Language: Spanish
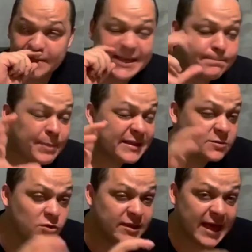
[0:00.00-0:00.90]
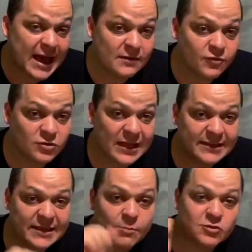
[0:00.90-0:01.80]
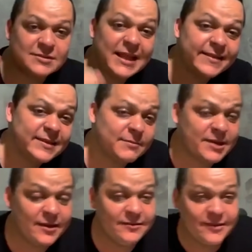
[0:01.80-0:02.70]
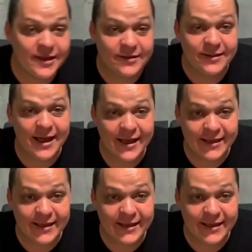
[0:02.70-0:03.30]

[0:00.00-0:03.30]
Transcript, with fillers: y peso ideal. Fortalecemos la dinámica interna,